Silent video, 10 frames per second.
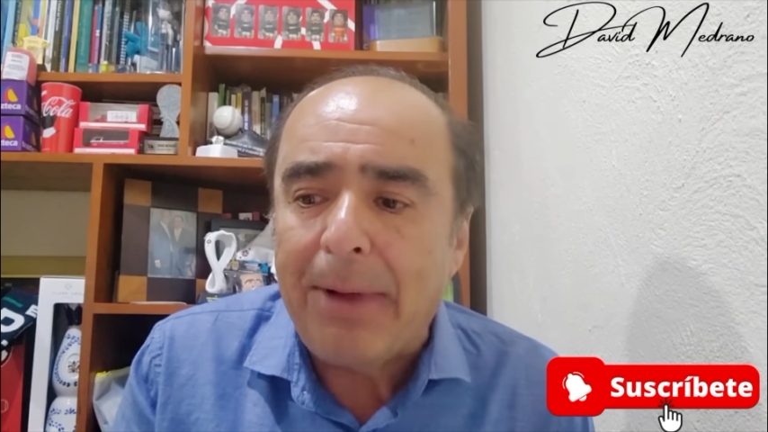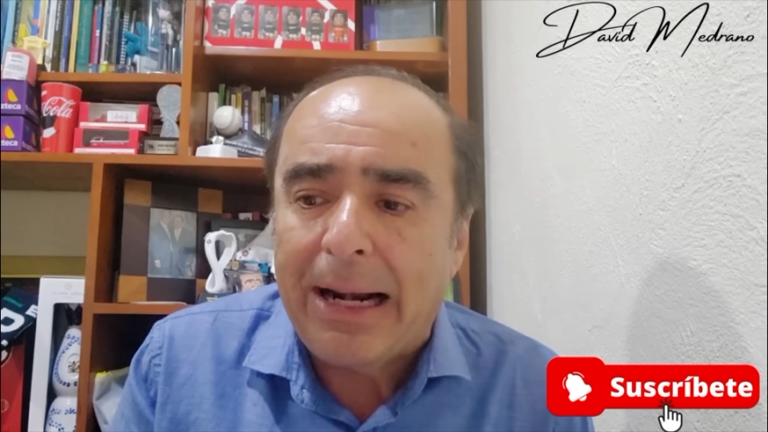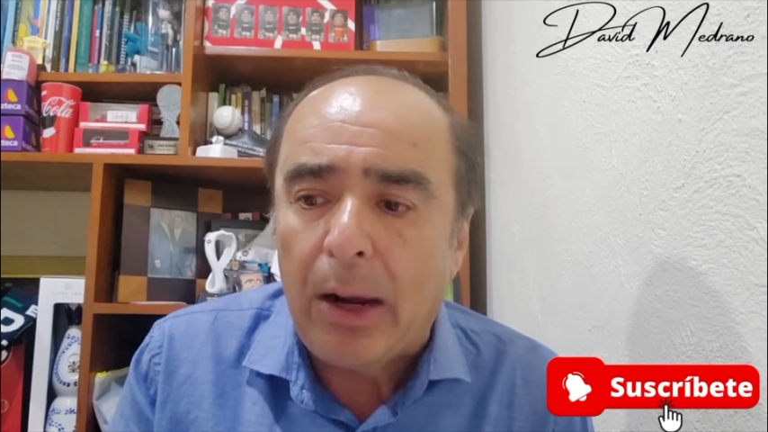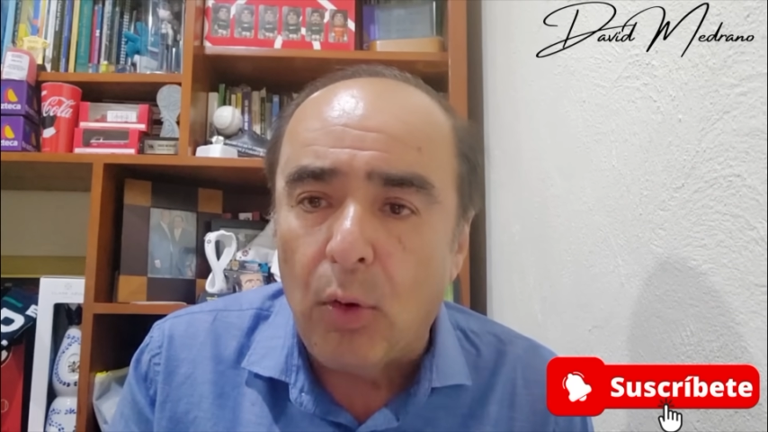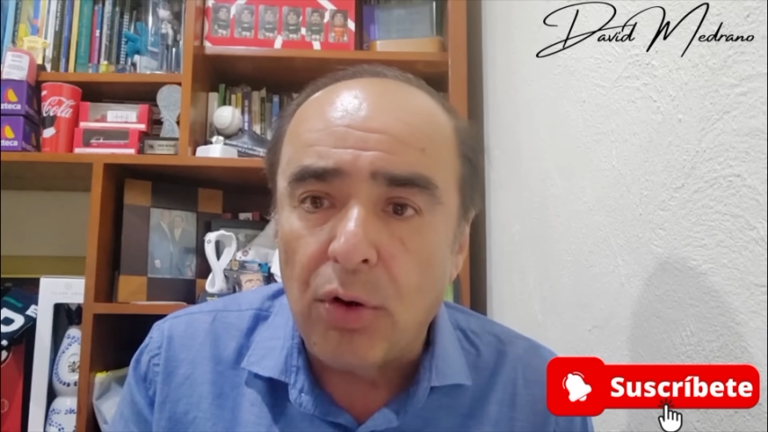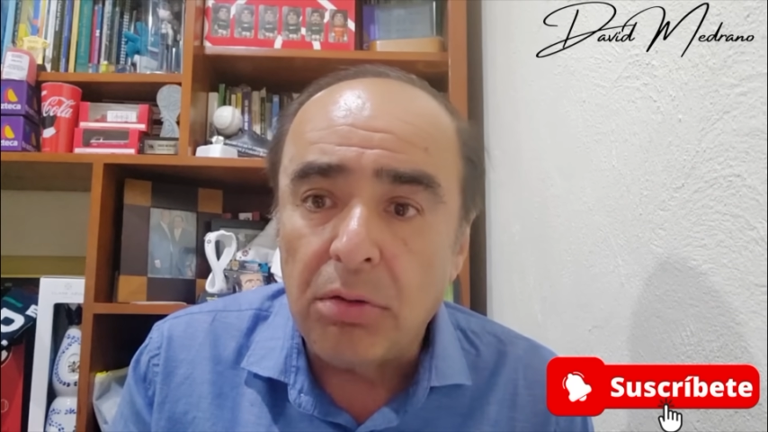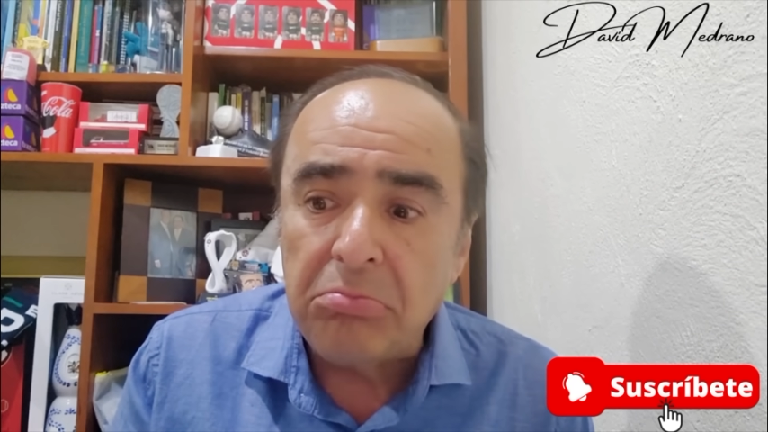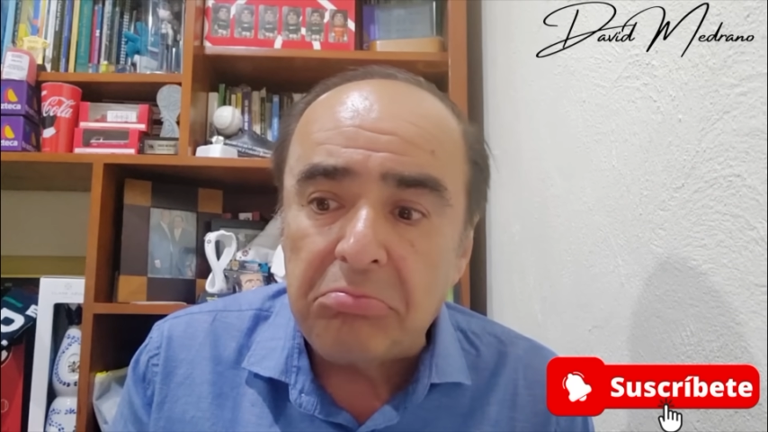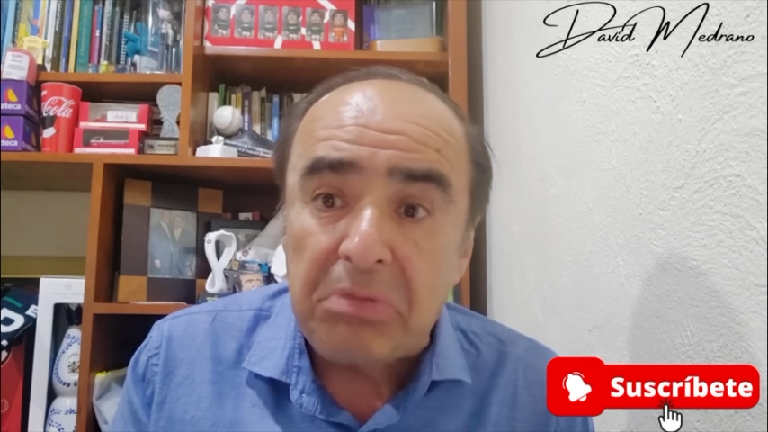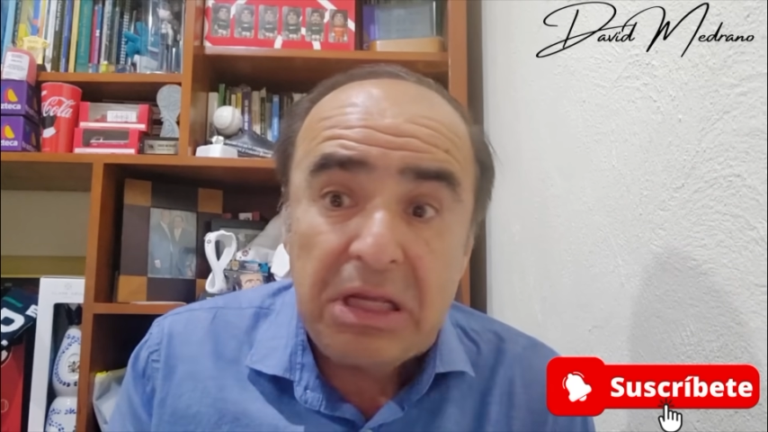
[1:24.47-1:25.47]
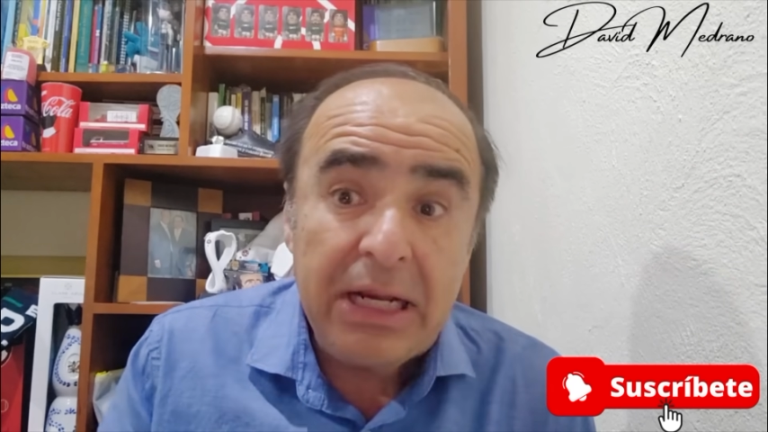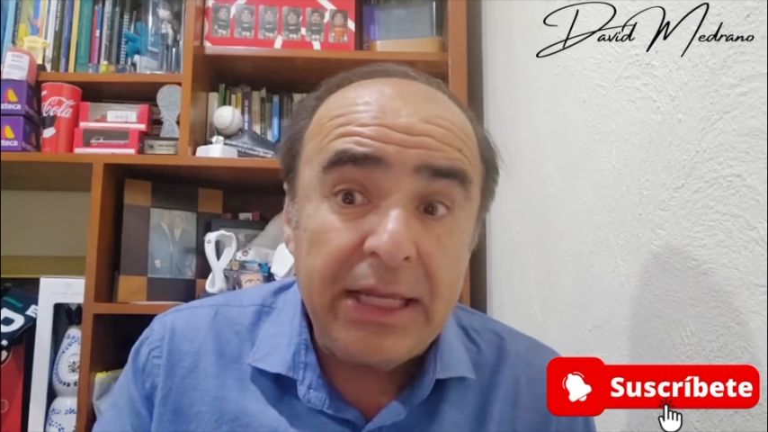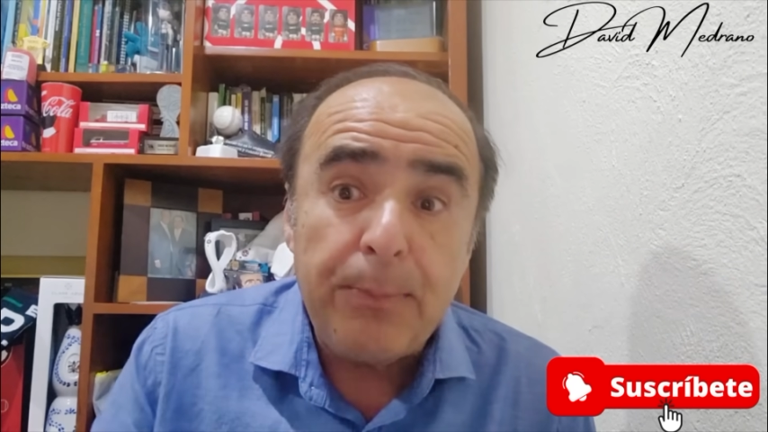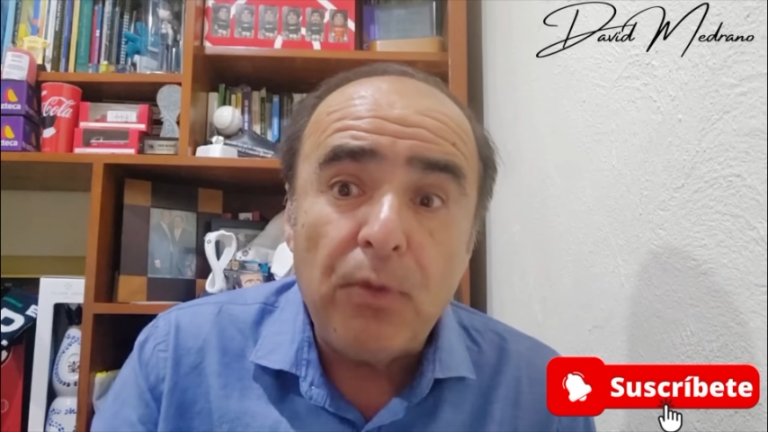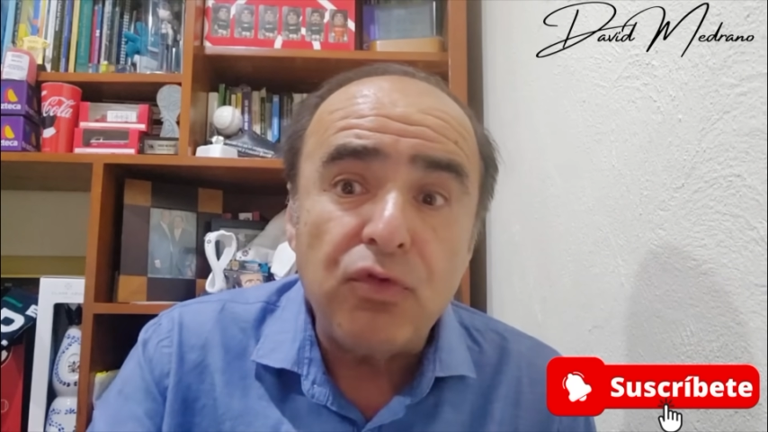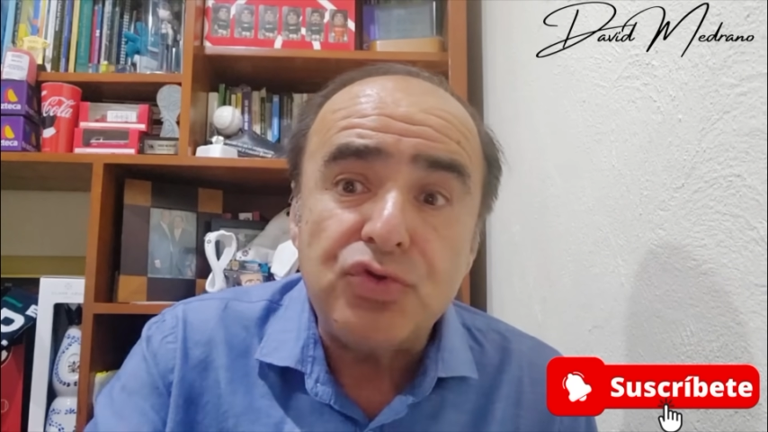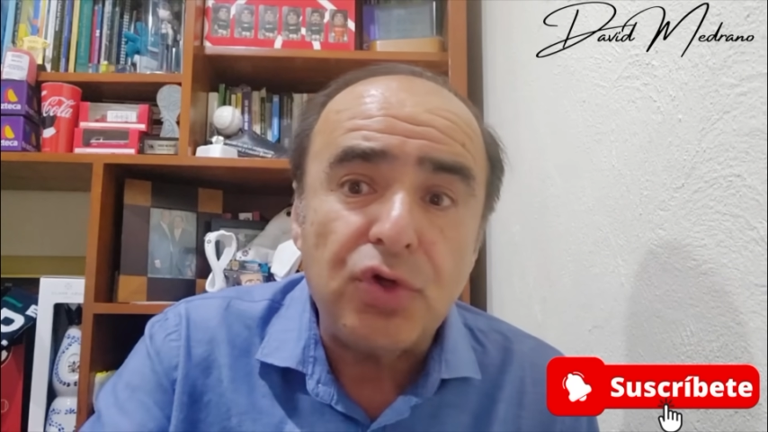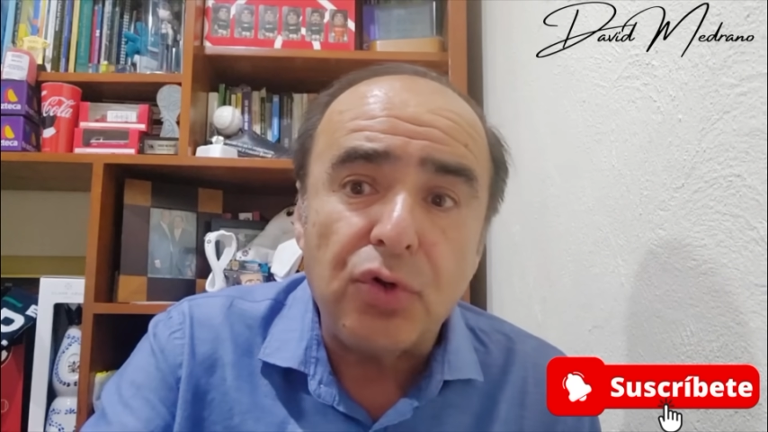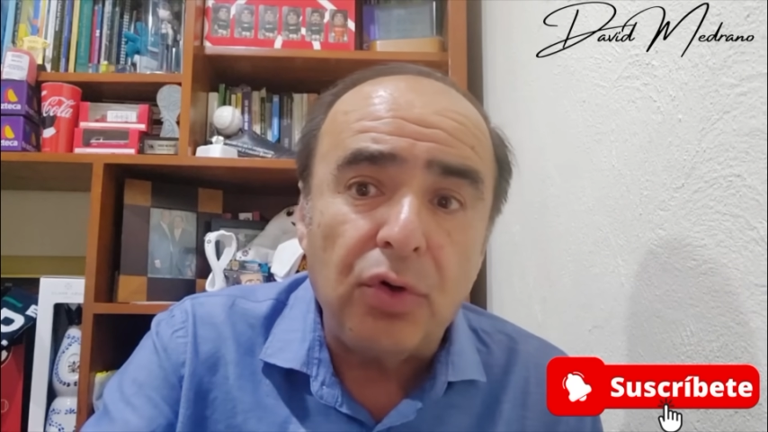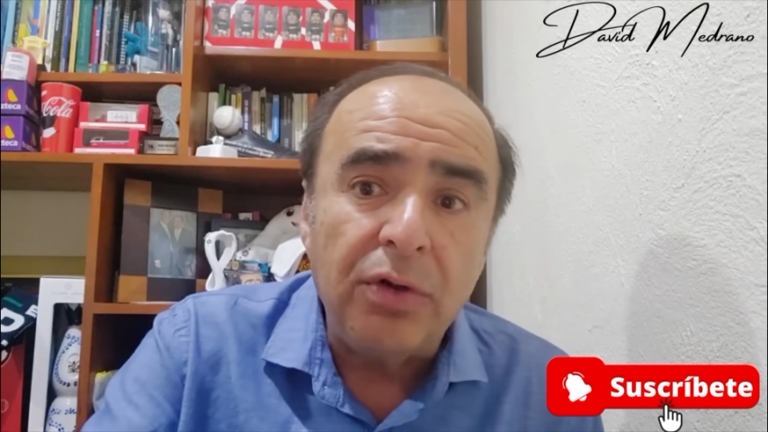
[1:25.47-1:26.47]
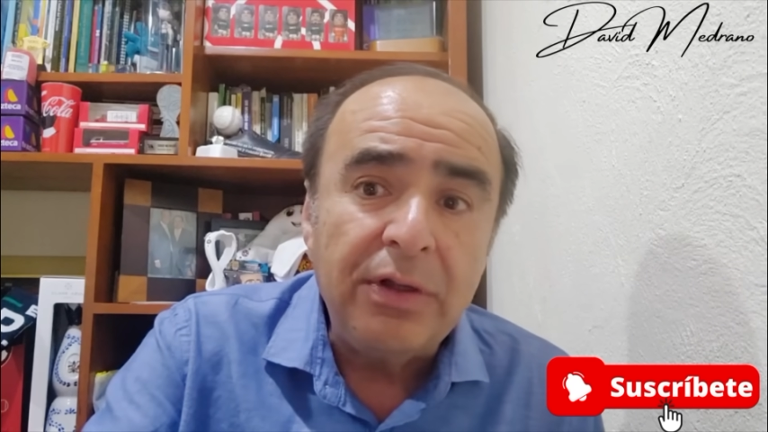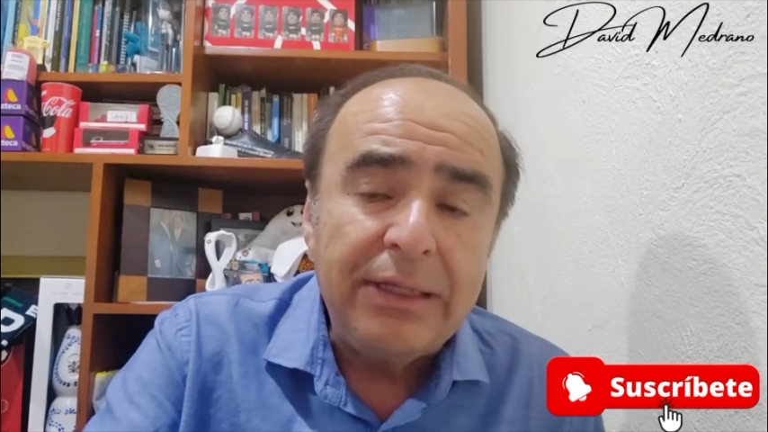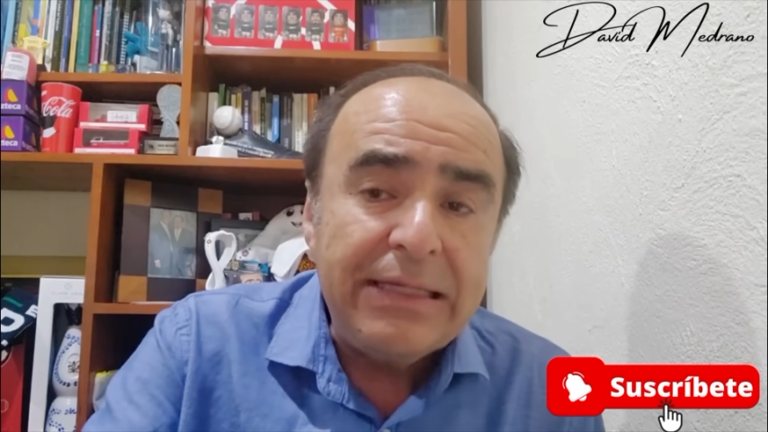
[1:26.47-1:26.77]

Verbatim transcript: Malagón y el equipo funcionó,